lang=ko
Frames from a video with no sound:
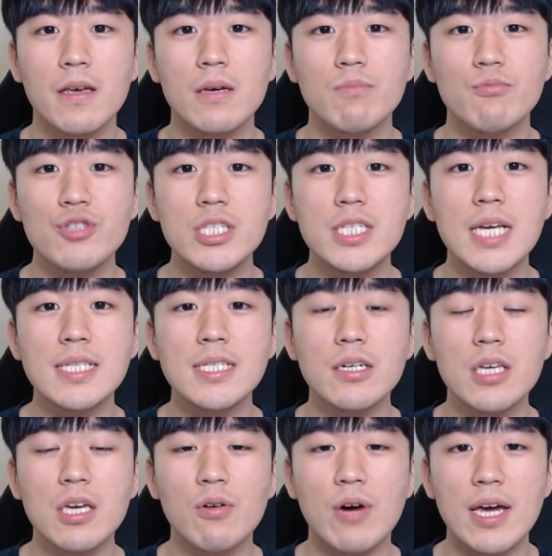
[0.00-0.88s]

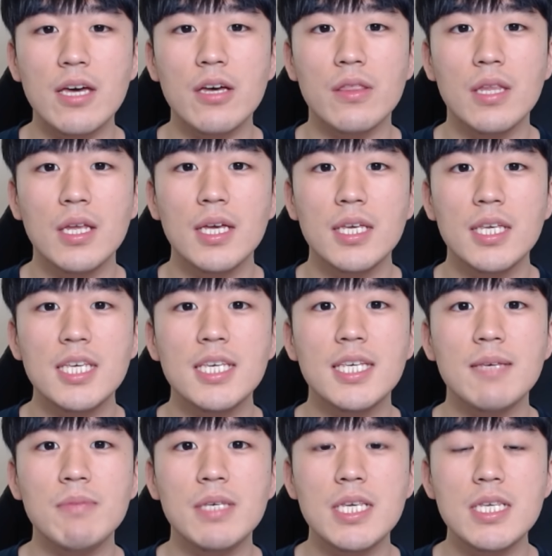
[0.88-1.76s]
문찬석이 과연 이
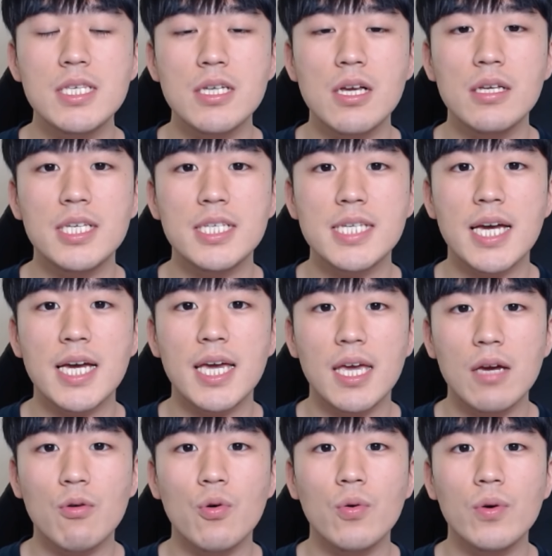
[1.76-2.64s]
김기철
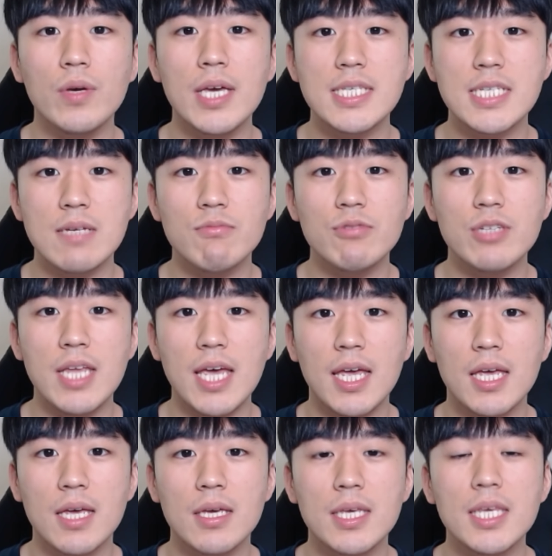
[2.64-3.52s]
기자의 공개
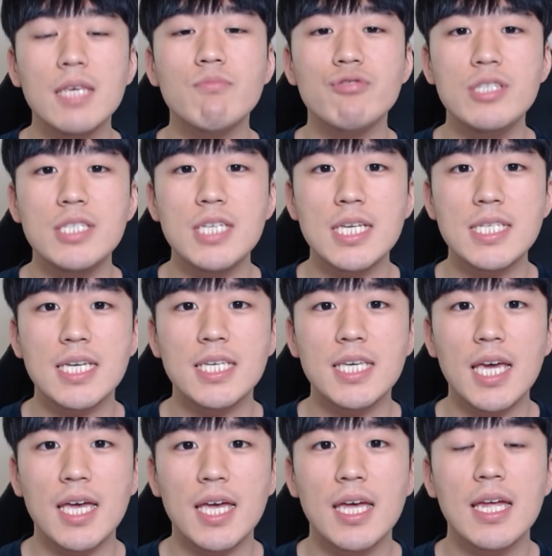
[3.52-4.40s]
질문에, 이 문제
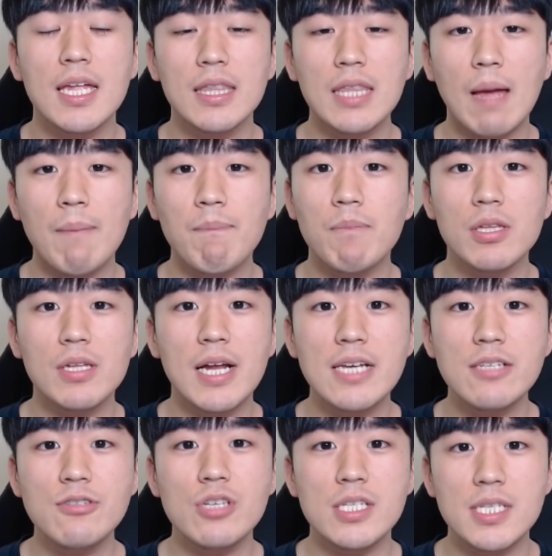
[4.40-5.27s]
제기에 답변을
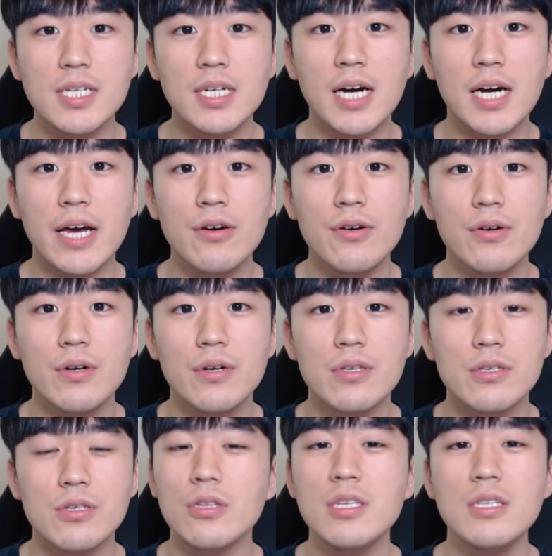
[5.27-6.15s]
할 수 있을까요?
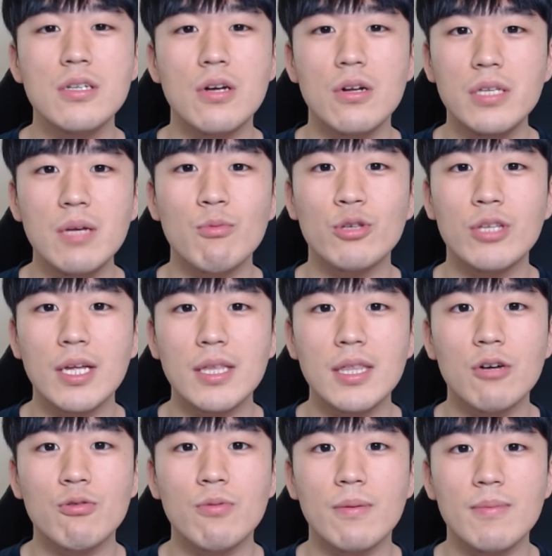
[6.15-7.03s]
저는 절대
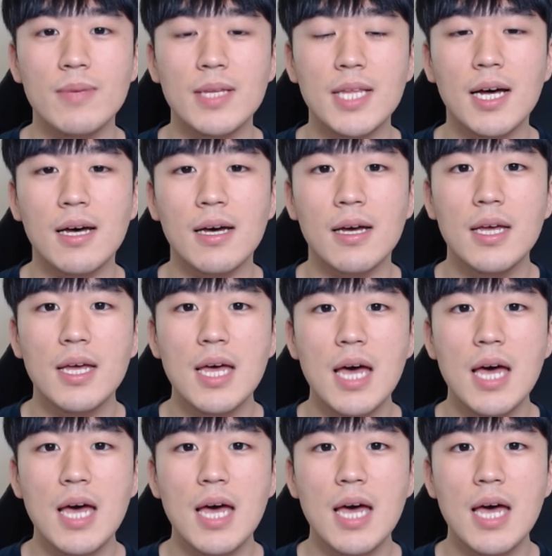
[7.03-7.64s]
못한다고 봅니다.